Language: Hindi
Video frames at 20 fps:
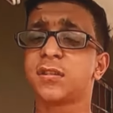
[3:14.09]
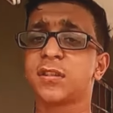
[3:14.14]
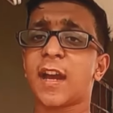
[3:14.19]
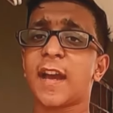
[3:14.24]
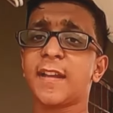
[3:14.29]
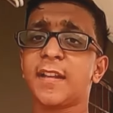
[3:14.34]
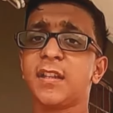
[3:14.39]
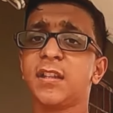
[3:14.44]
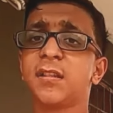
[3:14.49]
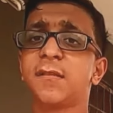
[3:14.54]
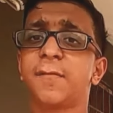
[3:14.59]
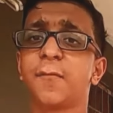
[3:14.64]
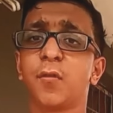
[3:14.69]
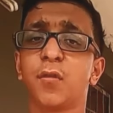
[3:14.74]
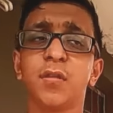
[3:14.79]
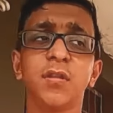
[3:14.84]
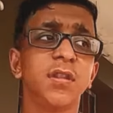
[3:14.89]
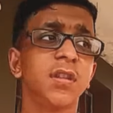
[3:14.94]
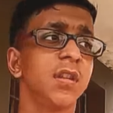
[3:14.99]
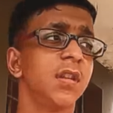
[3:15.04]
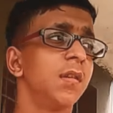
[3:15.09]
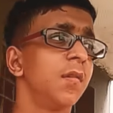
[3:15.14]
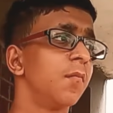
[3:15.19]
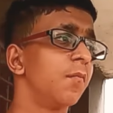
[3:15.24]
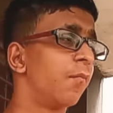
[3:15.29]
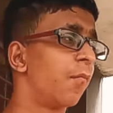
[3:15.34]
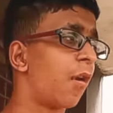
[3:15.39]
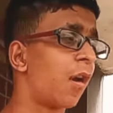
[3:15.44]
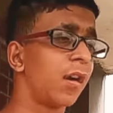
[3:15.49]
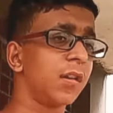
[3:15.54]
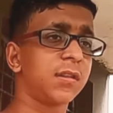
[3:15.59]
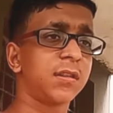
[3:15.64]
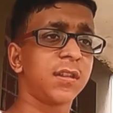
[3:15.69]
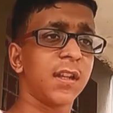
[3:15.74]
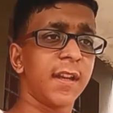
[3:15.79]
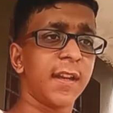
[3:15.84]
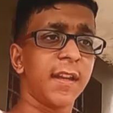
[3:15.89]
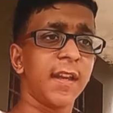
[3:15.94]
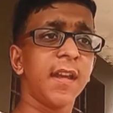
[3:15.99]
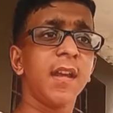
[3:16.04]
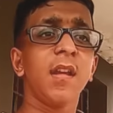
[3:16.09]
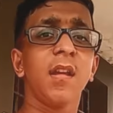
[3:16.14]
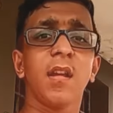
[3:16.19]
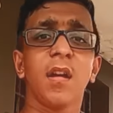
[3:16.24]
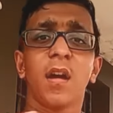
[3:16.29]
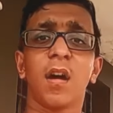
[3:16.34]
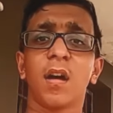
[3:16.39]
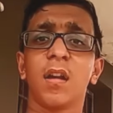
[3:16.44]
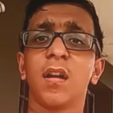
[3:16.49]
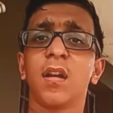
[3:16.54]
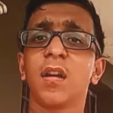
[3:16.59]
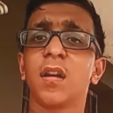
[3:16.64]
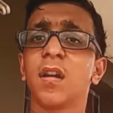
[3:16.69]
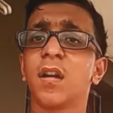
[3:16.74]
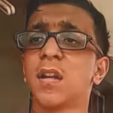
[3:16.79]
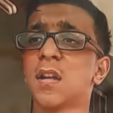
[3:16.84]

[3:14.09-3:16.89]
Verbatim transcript: चाइनीज़ फ़ोन्स बहुत सारे अलग